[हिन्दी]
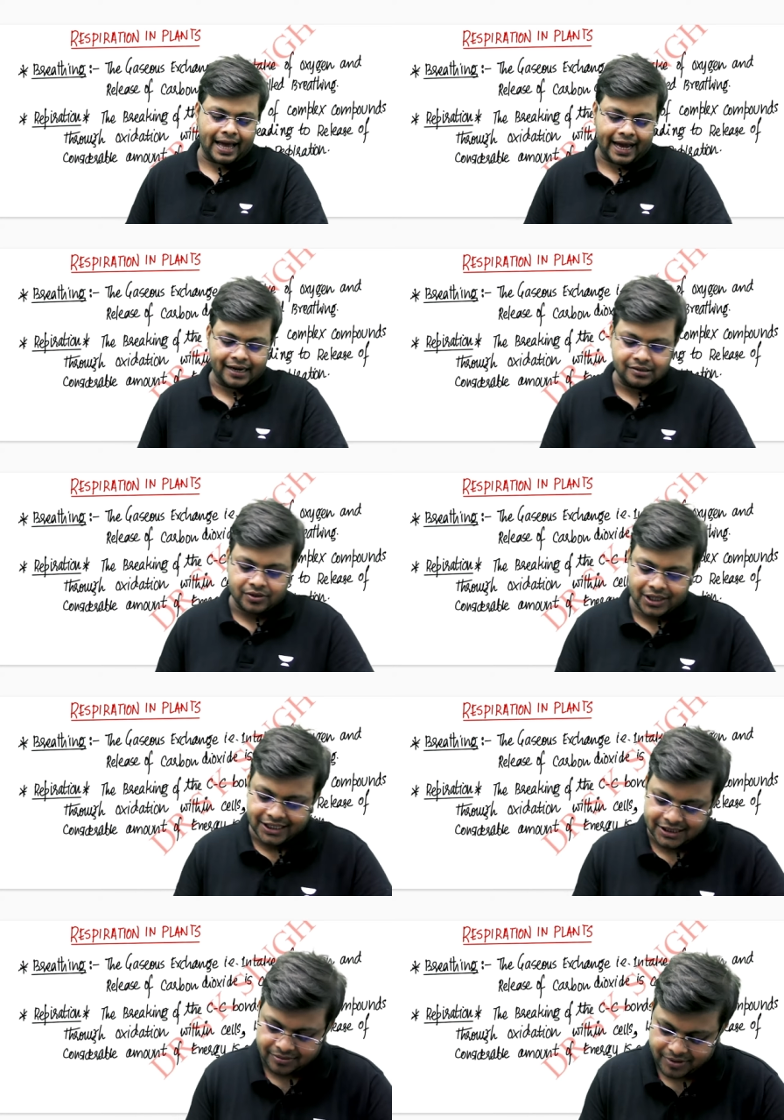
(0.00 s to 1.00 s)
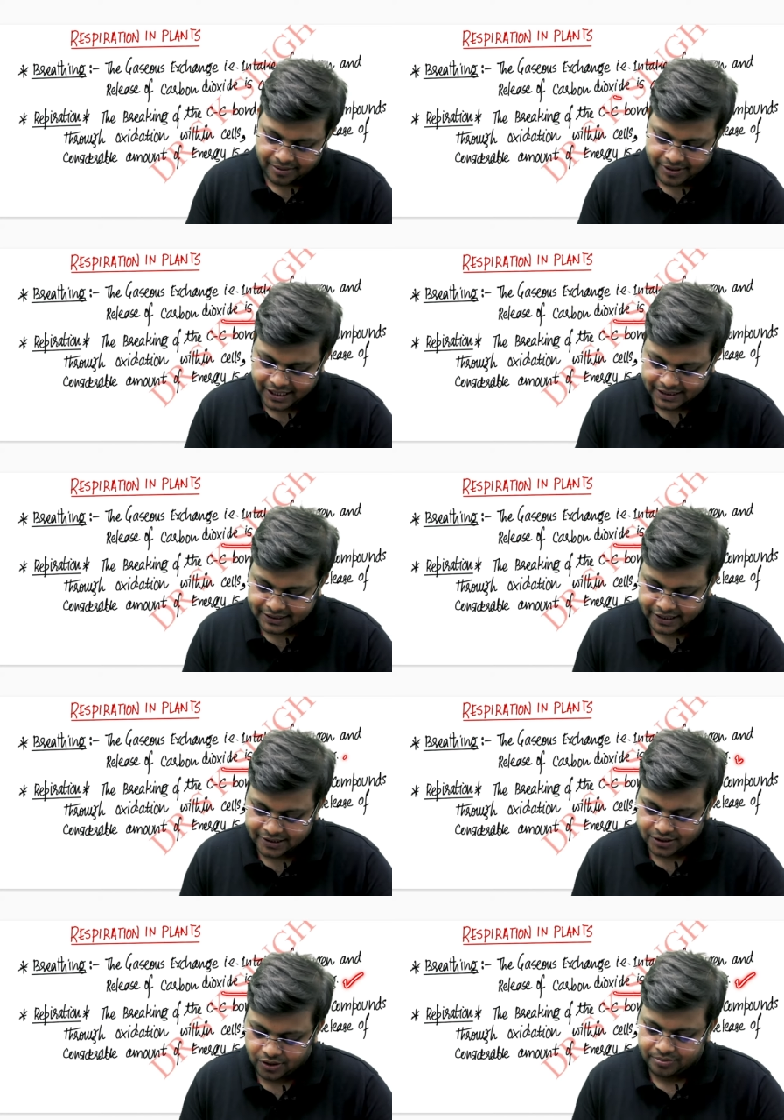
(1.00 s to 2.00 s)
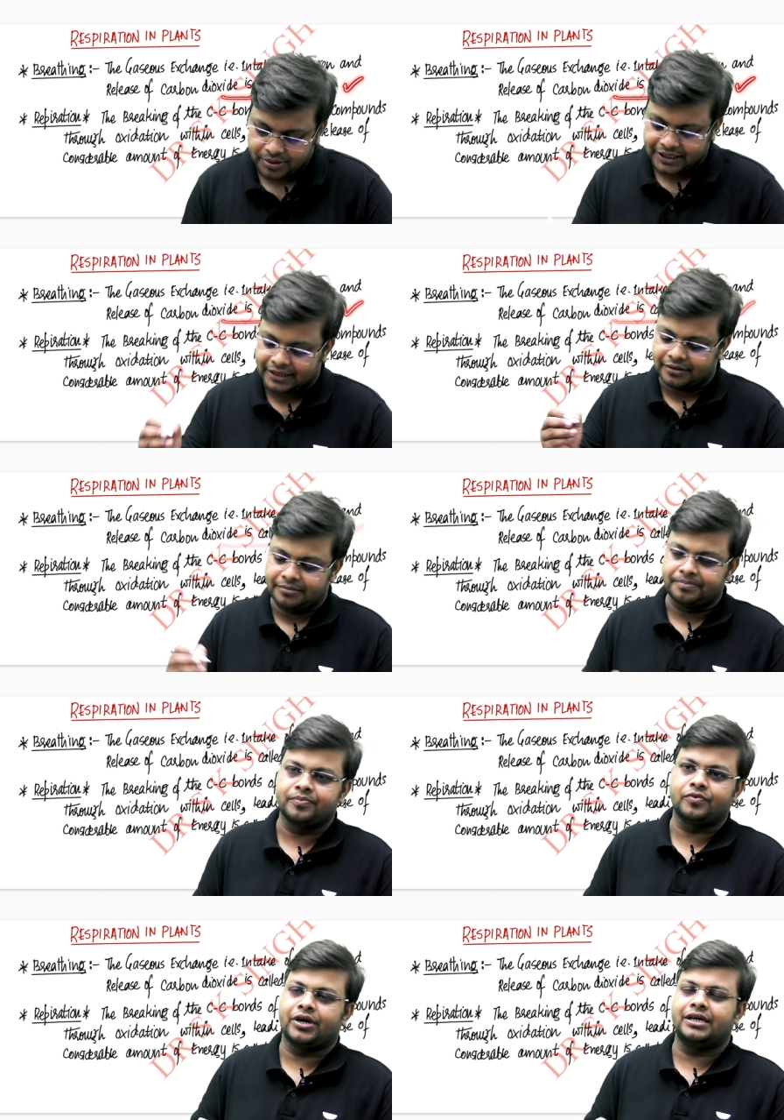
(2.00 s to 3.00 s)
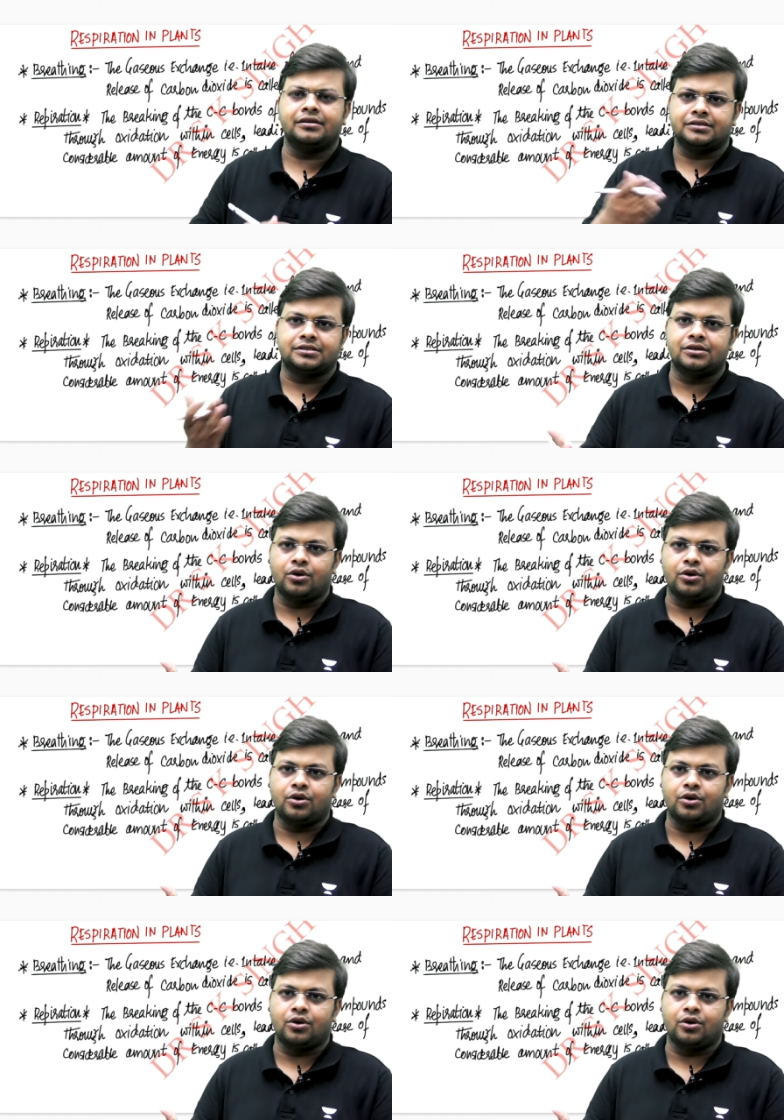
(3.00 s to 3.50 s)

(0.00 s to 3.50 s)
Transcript: एंड रिलीज ऑफ कार्बन डाइऑक्साइड इज कॉल्ड ब्रीदिंग राइट इट्स अ